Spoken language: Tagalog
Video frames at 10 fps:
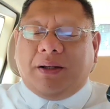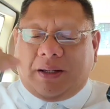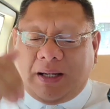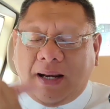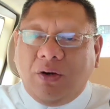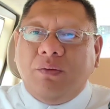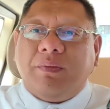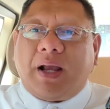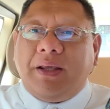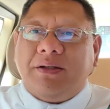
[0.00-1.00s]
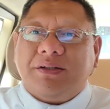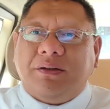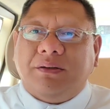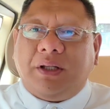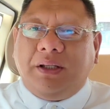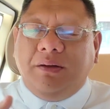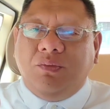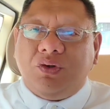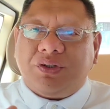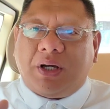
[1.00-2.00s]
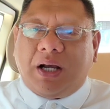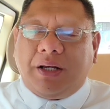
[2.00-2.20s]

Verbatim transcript: nga lalom kayo so nahimo siya